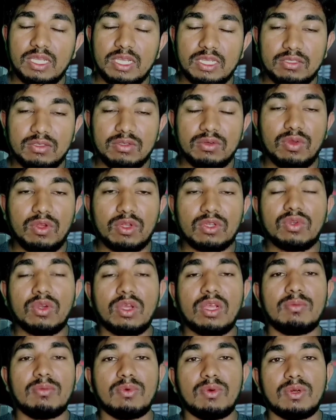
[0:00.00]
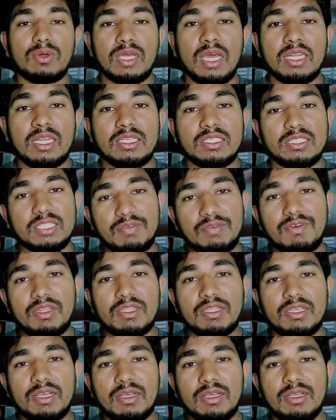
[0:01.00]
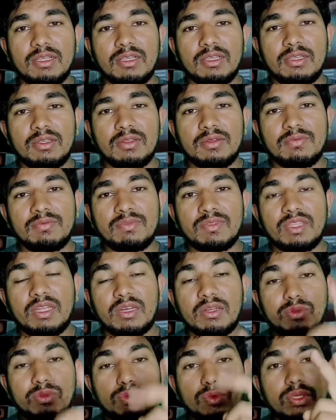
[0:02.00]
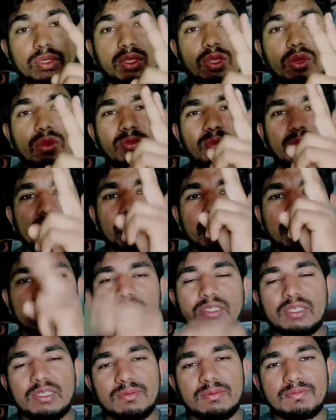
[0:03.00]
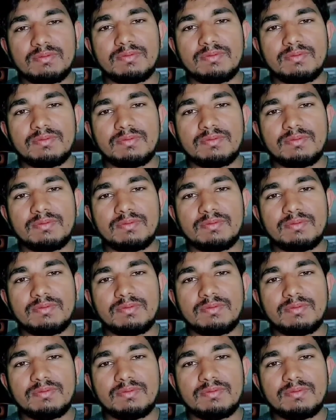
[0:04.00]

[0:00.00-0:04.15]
একজন অসহায় বোন গাড়ির চাপা দিয়া তার দুই কিলোমিটার নিচে